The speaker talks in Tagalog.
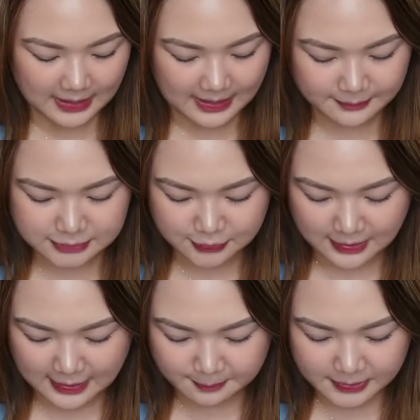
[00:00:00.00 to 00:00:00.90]
I'm so
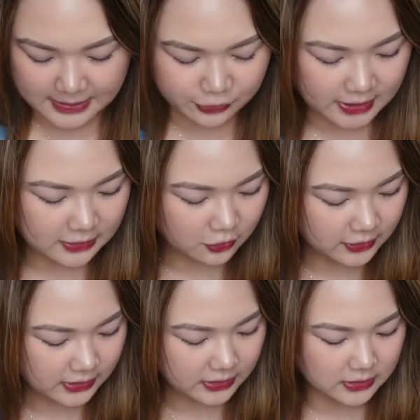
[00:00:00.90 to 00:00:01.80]
happy. I tried it
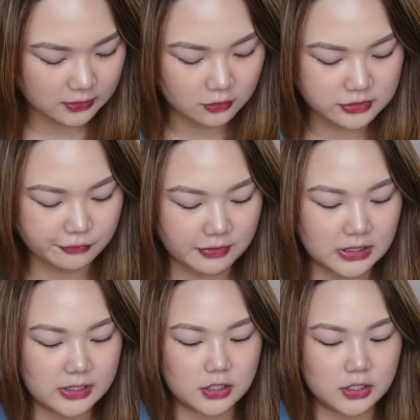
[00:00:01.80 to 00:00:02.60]
on kanina. It looked really